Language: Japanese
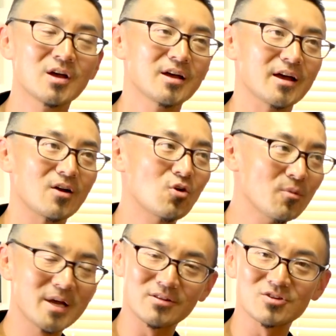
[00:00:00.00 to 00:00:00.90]
えー、ご
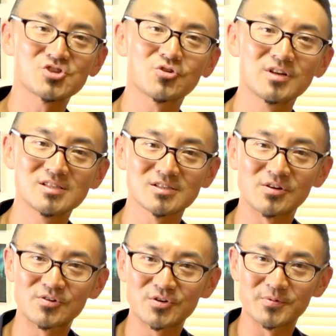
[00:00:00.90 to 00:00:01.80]
名の少人数の
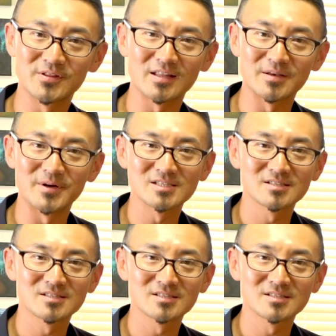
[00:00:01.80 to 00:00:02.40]
グループになってます。